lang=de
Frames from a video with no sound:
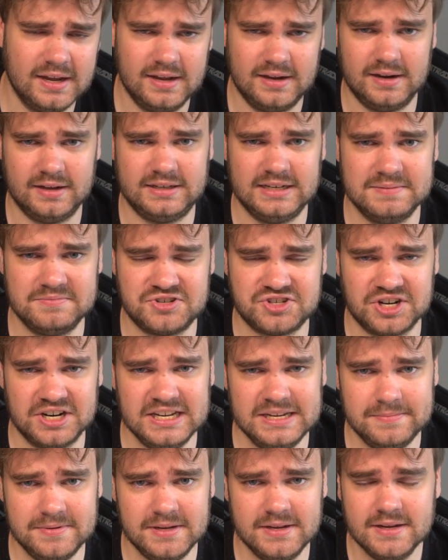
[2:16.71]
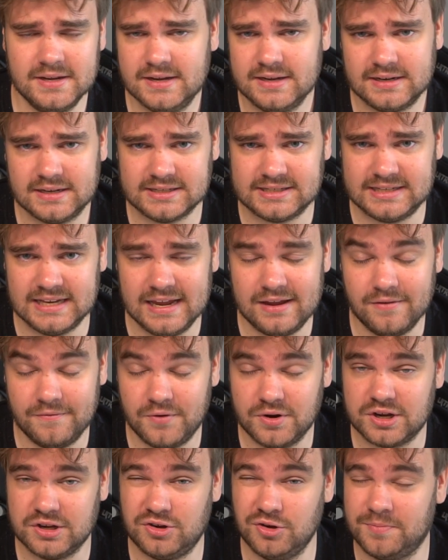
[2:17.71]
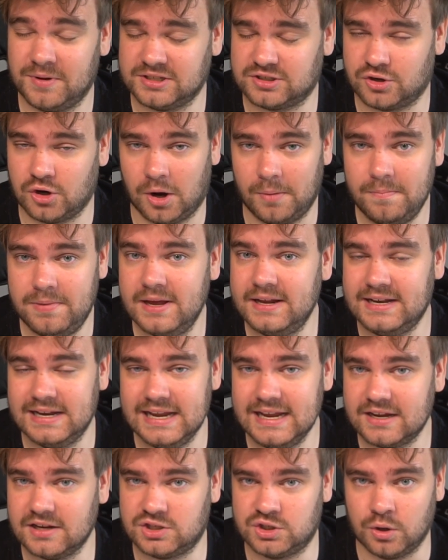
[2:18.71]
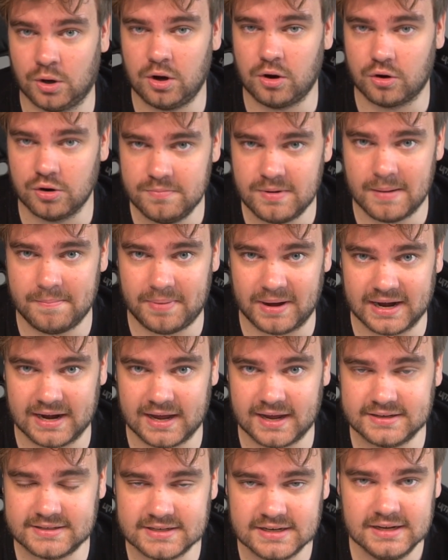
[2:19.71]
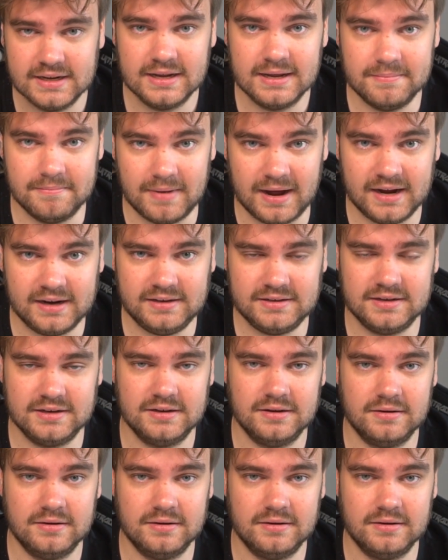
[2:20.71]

nachdem Chaibi das Ding wirklich übers komplett leere Tor rüberballert, macht